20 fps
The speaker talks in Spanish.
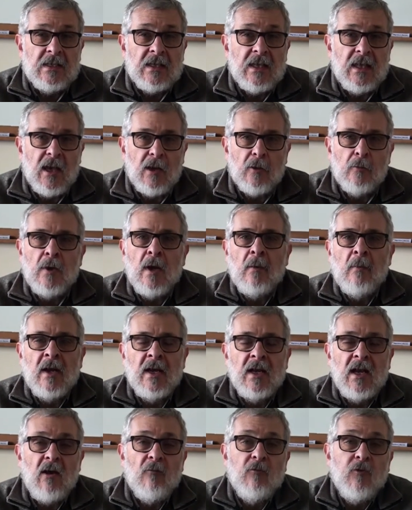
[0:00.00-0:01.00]
que de alguna
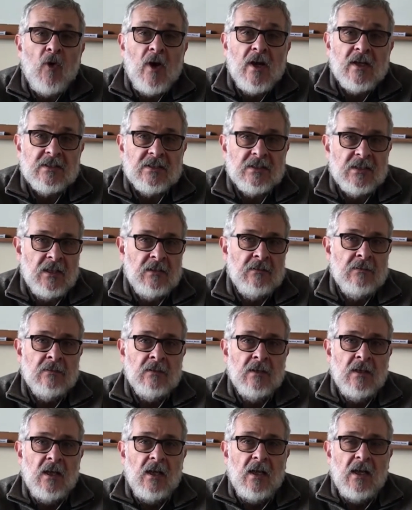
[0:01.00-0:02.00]
manera fuercen
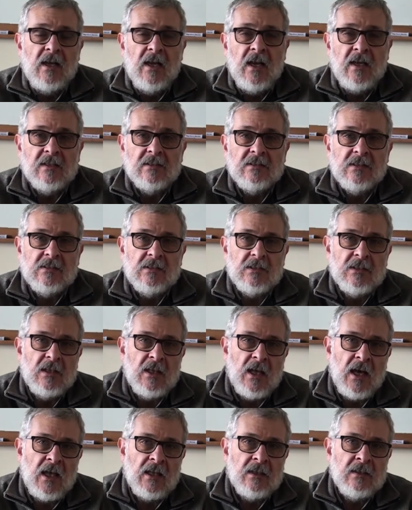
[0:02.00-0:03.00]
la
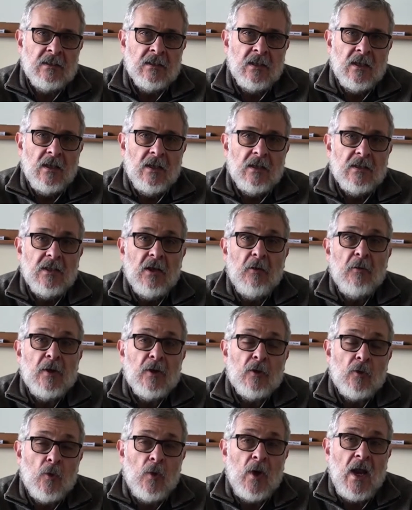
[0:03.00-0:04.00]
necesidad de
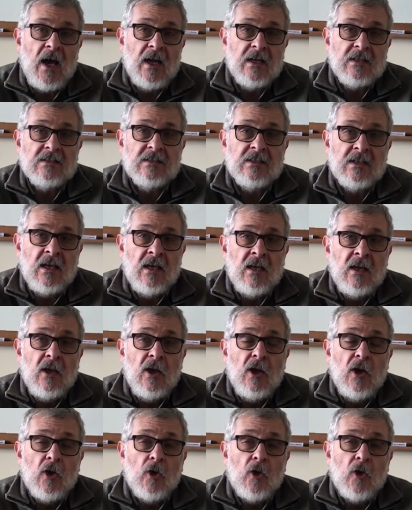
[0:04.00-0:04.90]
vincularse